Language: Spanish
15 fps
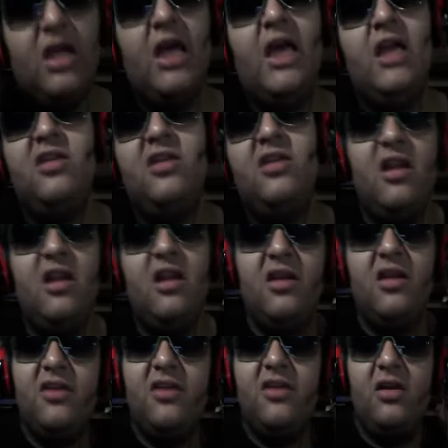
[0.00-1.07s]
incel es el
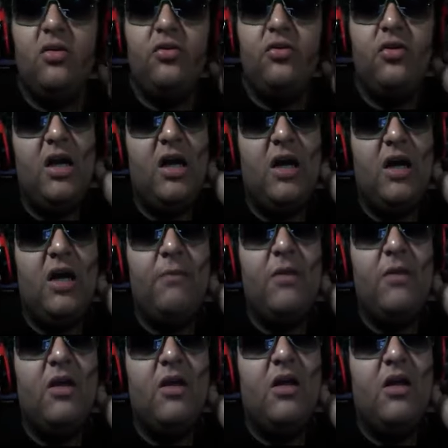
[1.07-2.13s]
el odio a la,
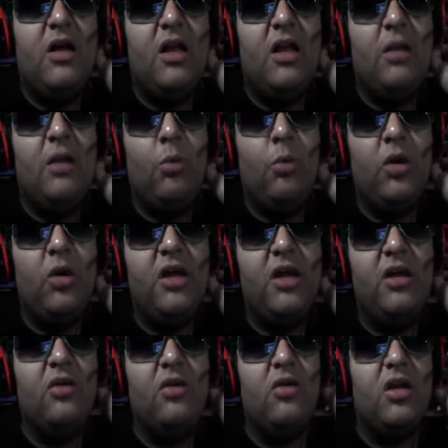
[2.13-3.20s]
a la
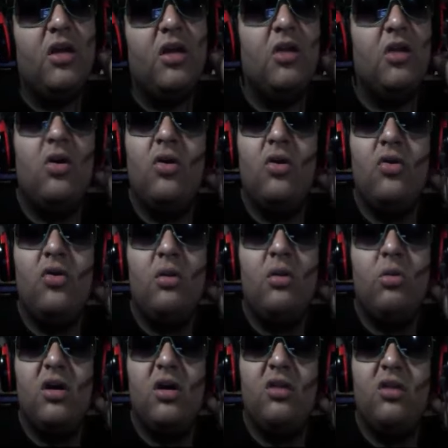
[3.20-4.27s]
mujer, ¿no? De que no, todas
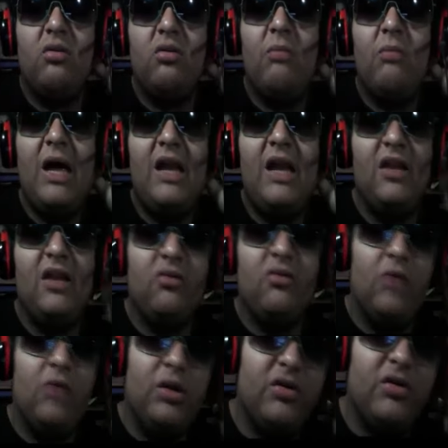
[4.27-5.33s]
las mujeres son malas
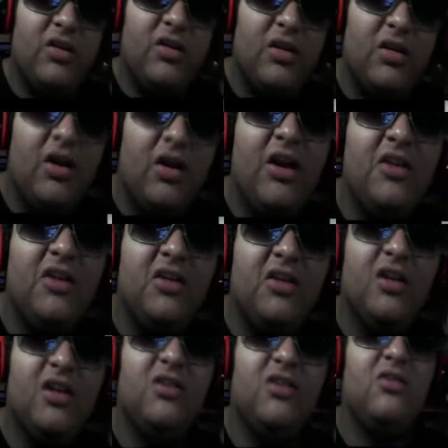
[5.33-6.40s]
o algo así, nada, no,